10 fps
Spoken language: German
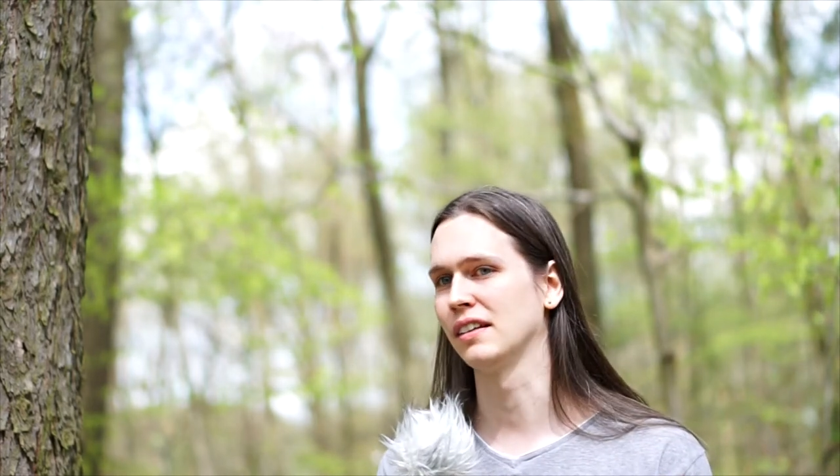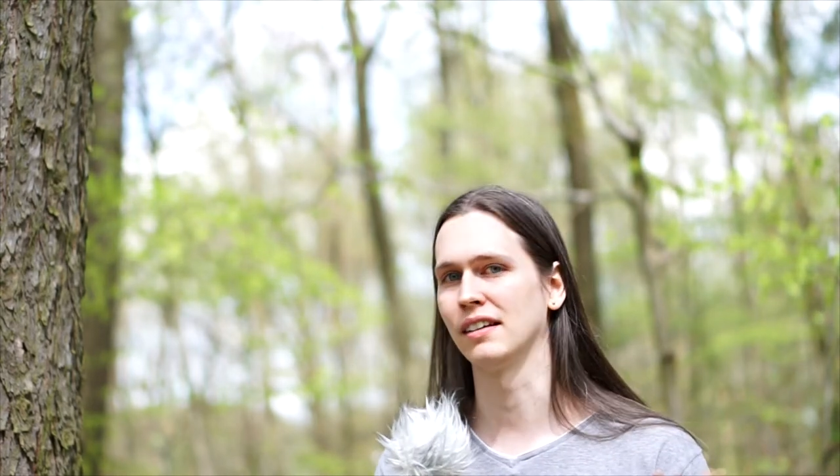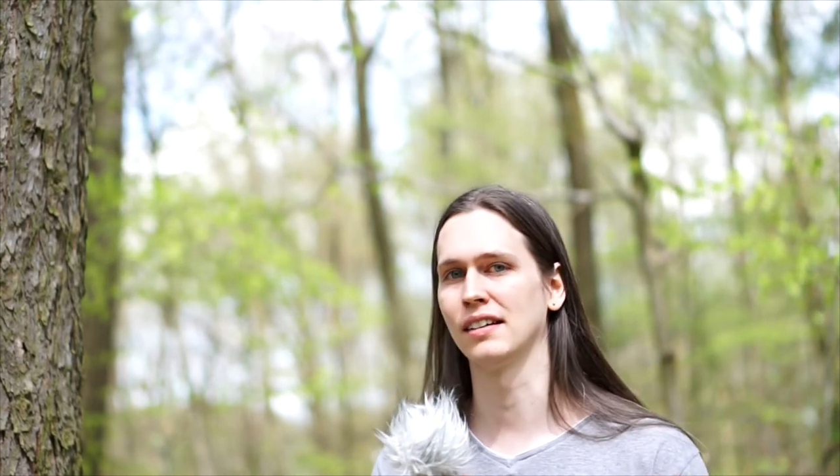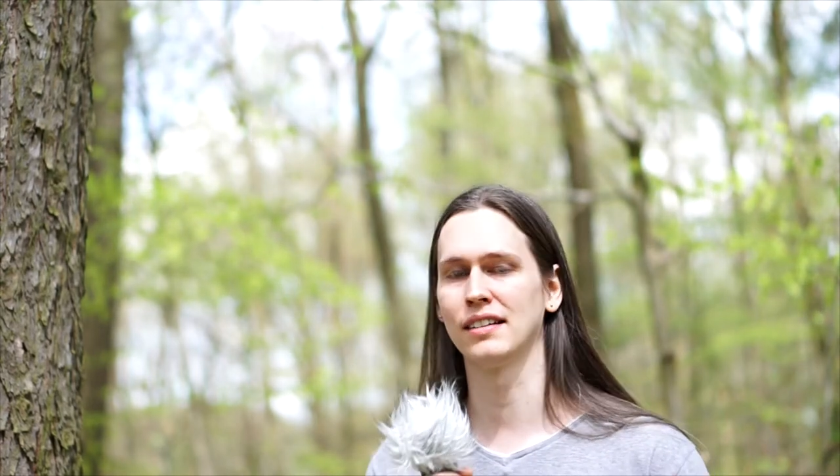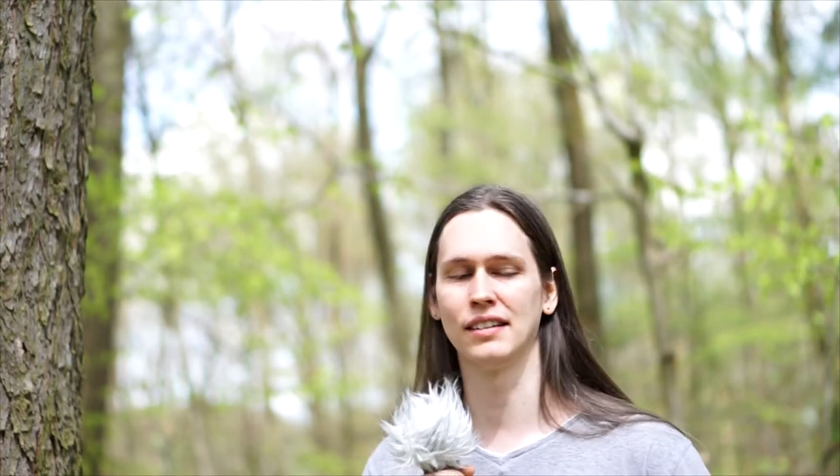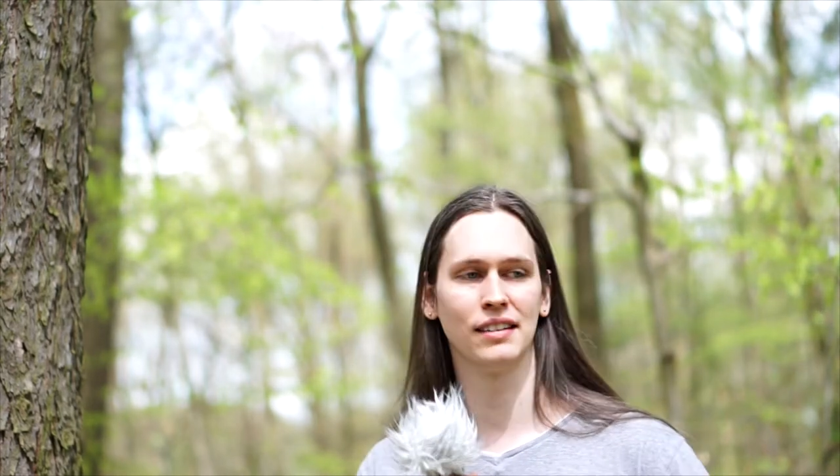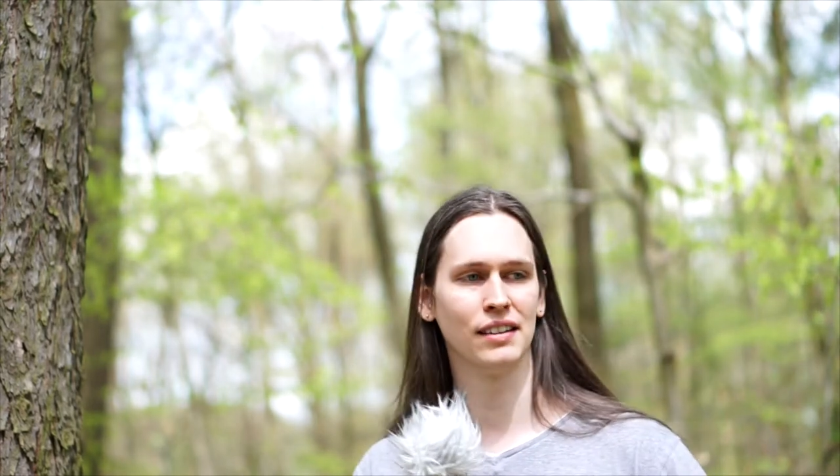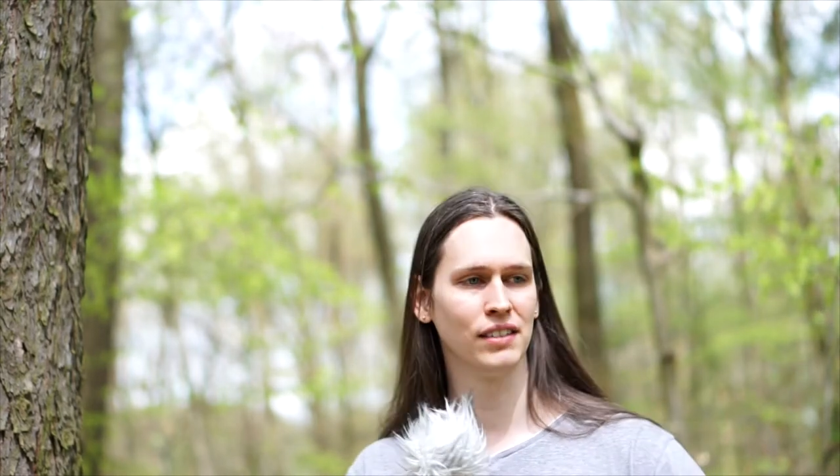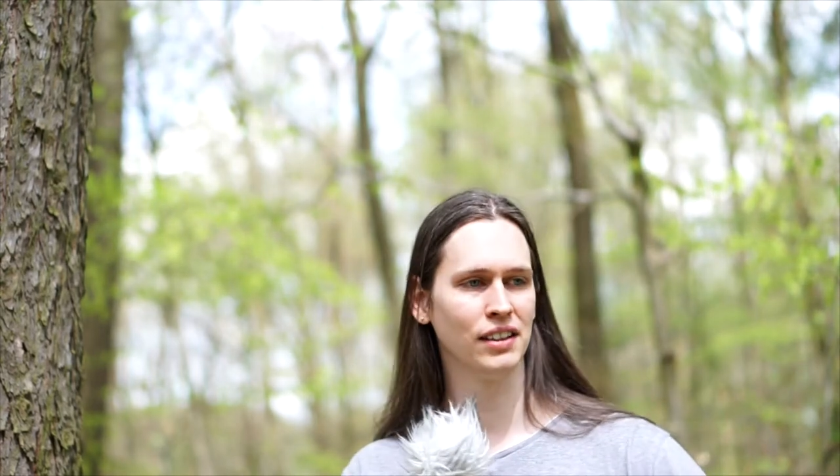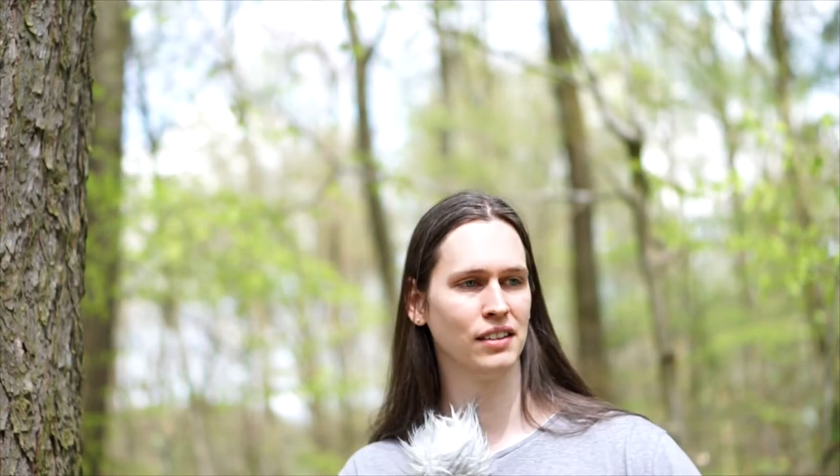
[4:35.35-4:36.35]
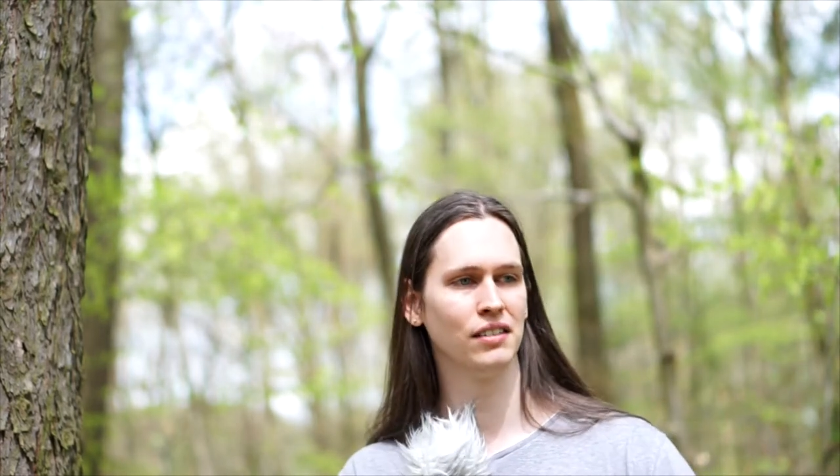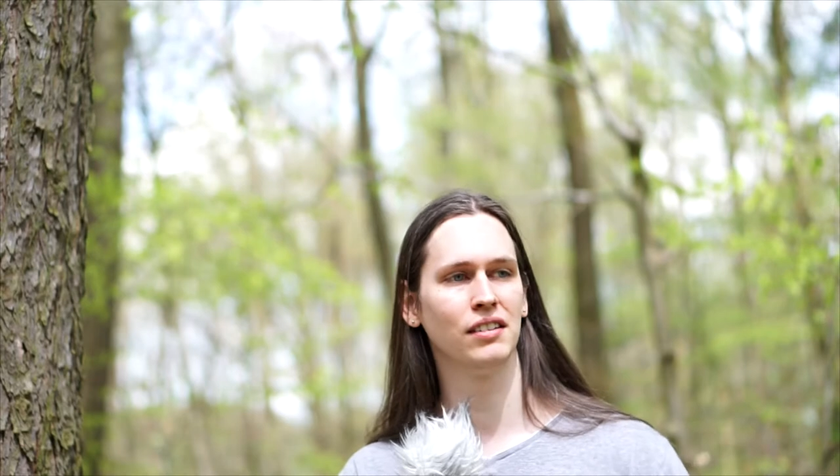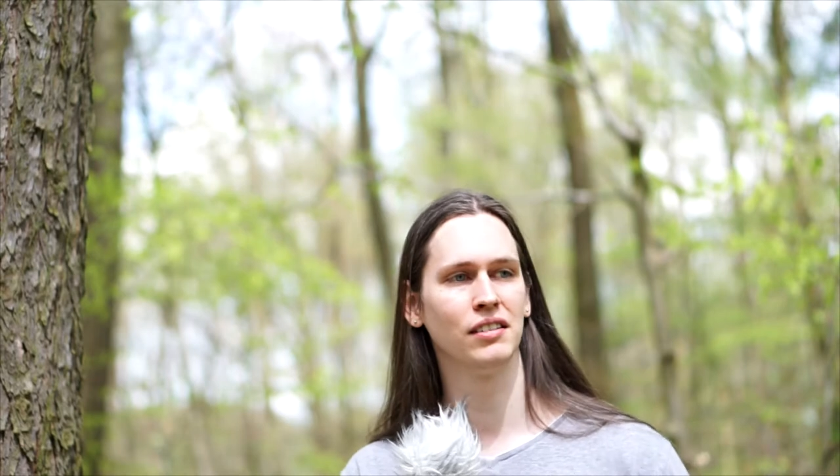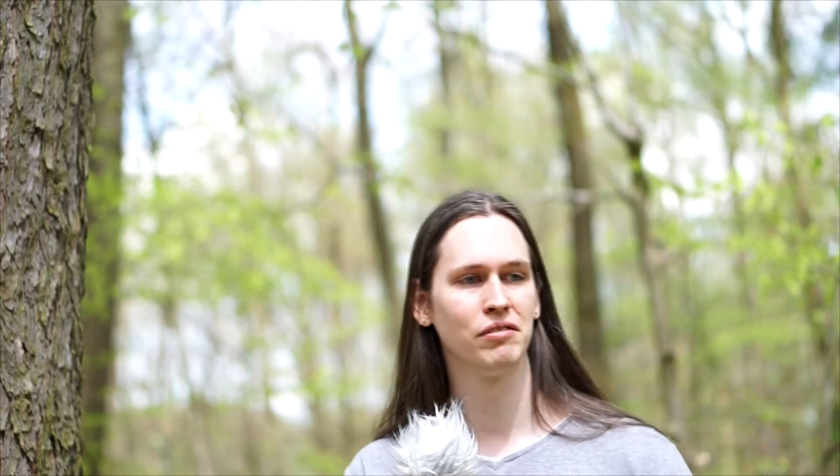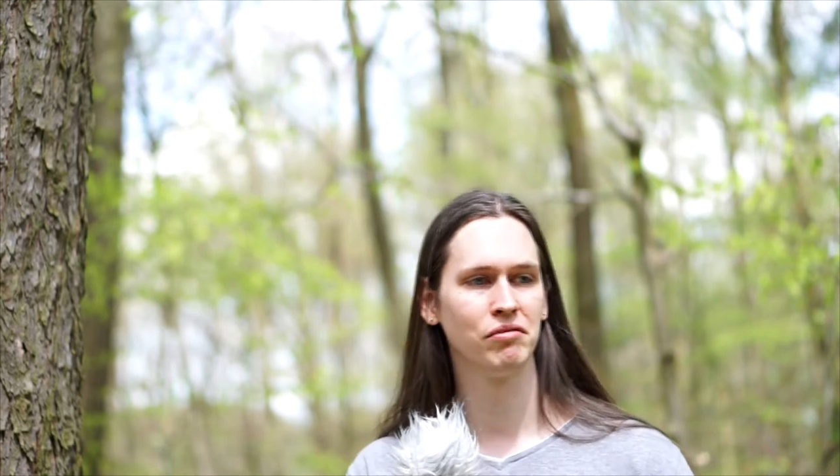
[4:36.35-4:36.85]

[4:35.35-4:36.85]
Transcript: Das heißt, sie ist einfach nicht so